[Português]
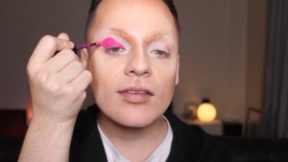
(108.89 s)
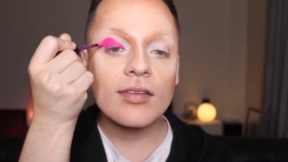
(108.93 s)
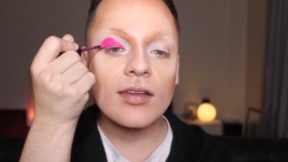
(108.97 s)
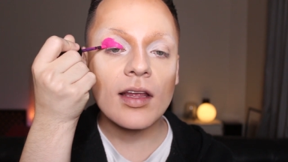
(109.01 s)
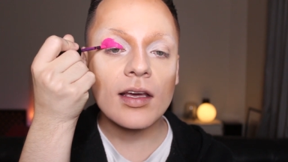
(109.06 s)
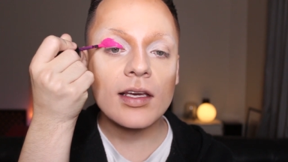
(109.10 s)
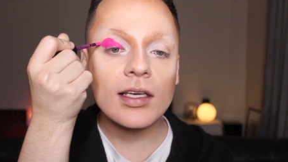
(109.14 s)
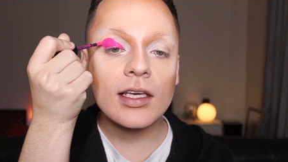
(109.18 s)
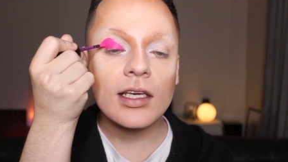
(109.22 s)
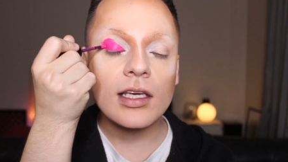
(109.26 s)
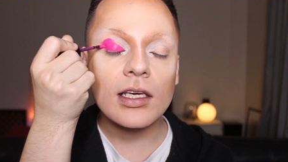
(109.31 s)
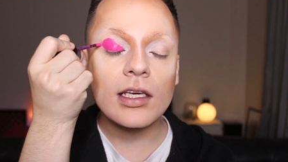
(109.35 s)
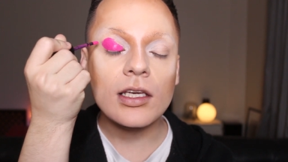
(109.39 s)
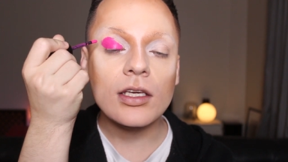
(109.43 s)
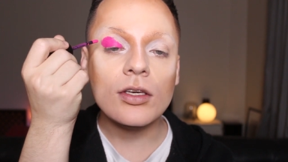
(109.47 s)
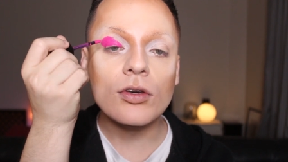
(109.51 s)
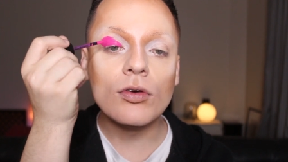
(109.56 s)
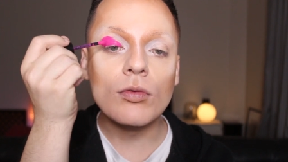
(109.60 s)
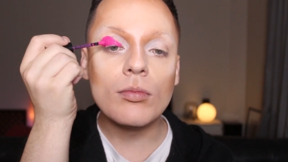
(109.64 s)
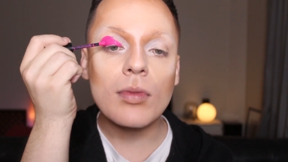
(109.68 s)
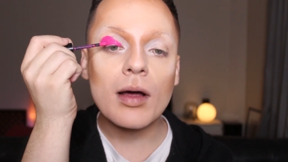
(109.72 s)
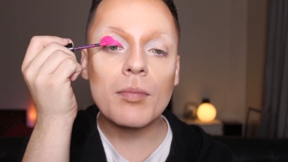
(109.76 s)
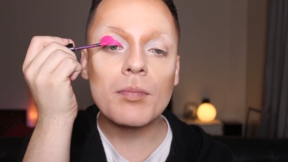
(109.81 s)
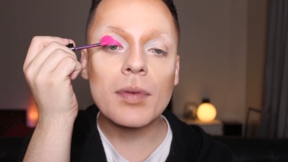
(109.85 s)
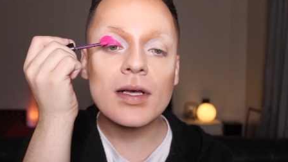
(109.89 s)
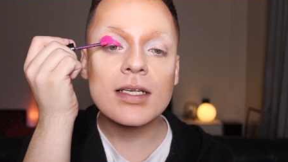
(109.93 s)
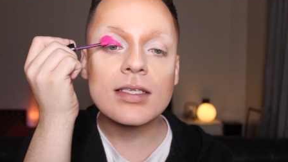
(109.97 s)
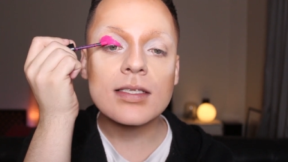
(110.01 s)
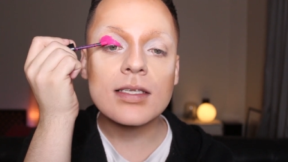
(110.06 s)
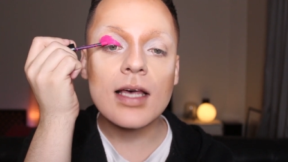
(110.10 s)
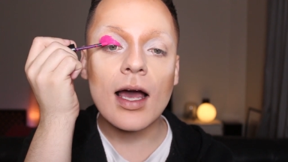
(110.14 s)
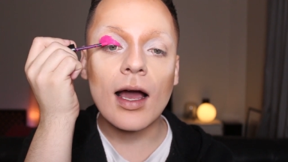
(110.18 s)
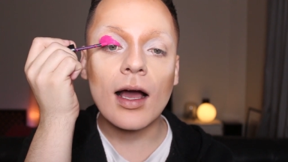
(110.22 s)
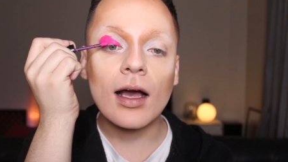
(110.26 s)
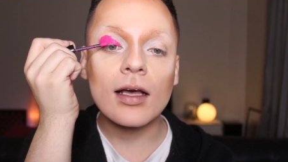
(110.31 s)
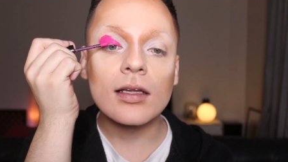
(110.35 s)
Isso daqui em uma
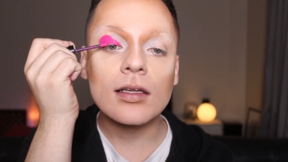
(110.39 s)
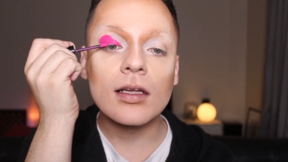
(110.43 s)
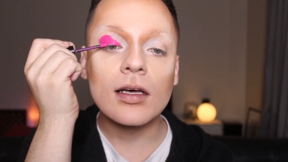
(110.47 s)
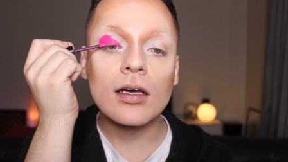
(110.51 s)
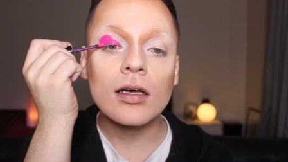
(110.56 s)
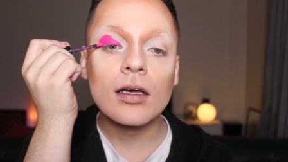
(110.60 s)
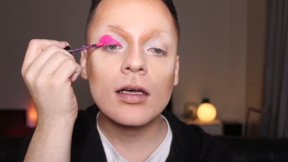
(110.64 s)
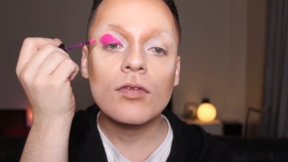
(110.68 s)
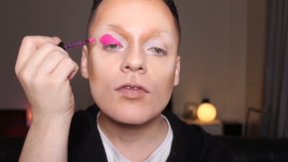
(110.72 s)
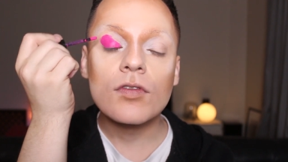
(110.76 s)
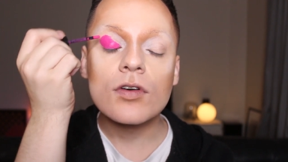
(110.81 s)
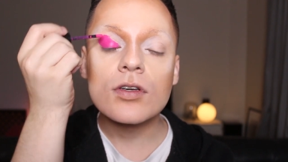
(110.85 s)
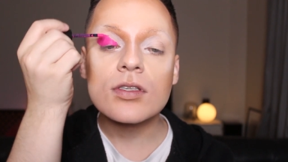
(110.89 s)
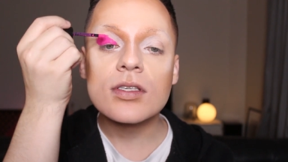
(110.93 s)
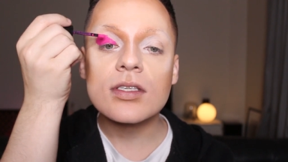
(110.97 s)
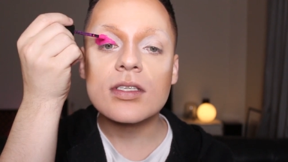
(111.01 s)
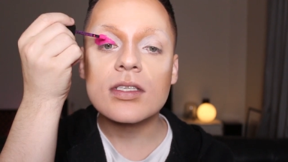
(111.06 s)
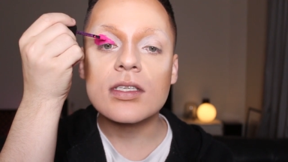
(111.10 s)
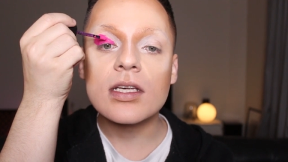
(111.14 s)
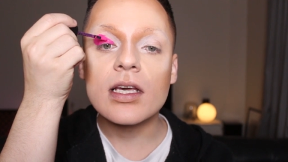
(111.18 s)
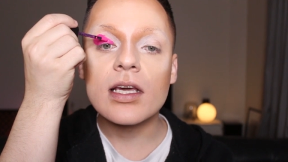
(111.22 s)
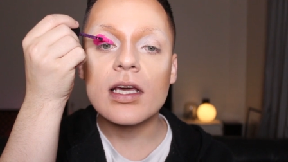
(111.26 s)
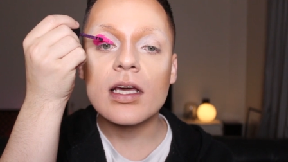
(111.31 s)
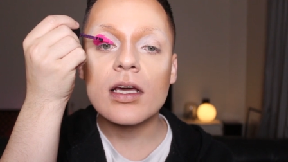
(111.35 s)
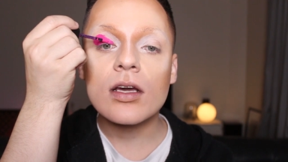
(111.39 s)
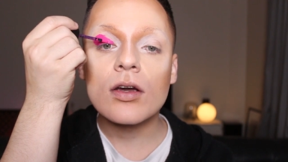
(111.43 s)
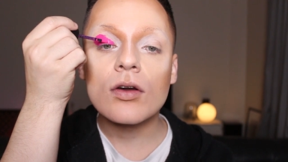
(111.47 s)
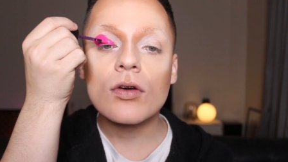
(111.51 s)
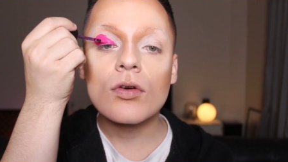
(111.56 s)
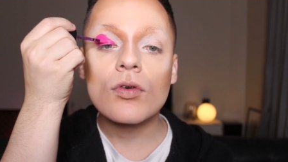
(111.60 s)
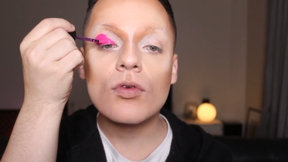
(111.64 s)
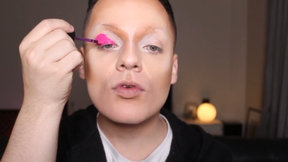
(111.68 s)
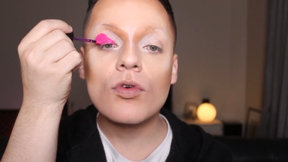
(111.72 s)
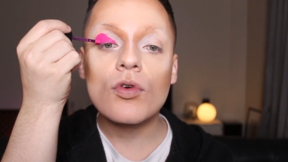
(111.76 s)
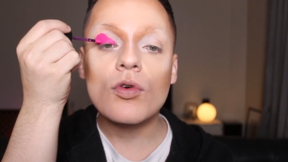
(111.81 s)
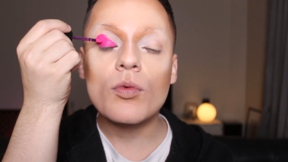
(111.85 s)
passada você
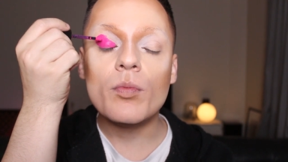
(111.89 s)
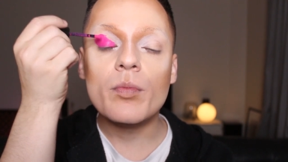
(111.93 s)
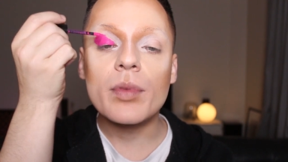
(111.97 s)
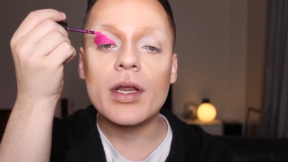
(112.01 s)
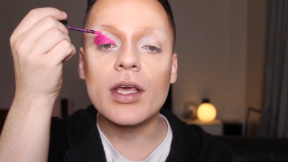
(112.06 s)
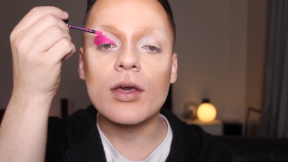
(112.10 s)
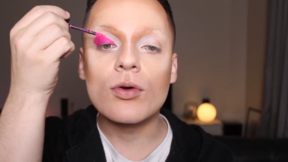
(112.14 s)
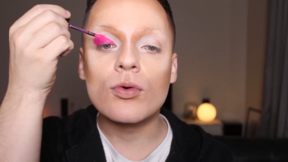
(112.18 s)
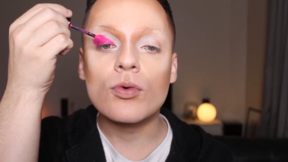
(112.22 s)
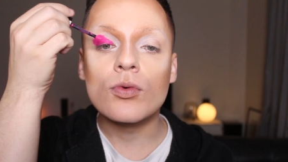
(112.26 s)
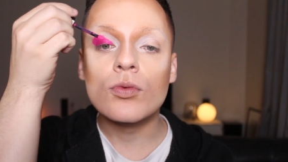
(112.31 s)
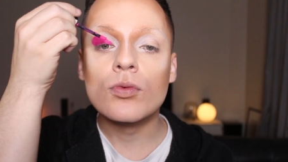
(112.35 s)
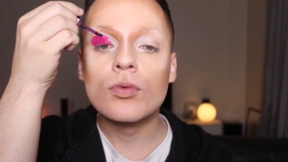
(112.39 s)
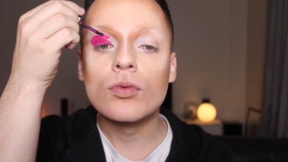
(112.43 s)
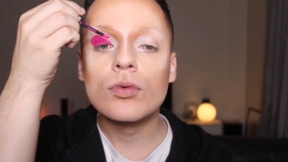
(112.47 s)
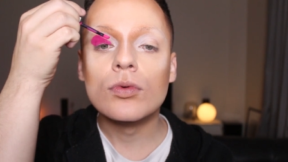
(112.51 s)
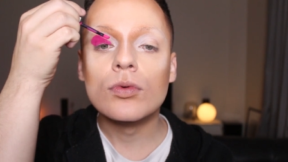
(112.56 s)
cobriu.